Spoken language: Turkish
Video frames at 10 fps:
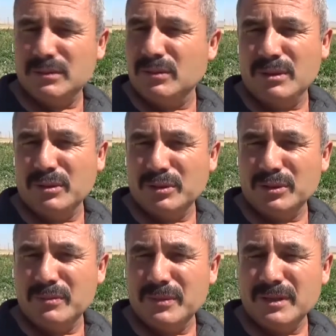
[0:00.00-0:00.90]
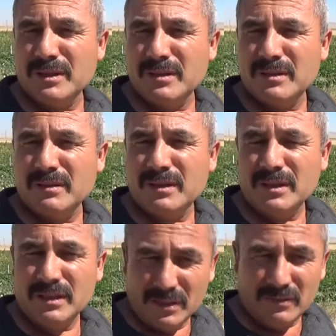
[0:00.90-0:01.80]
Öyle yani öyle. ilk defa.
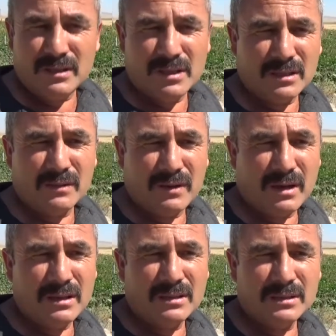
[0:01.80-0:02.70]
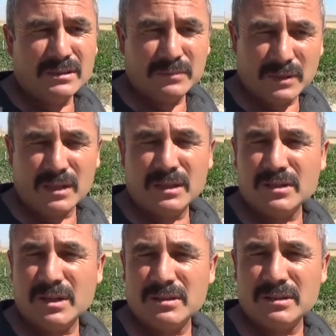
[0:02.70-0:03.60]
Evet ilk defa bir anda
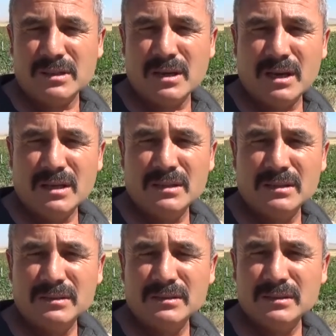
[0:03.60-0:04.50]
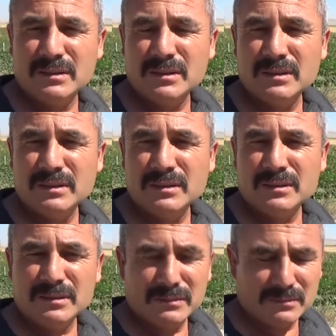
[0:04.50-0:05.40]
şaşırdık yani. Niye bağlıyorsunuz peki?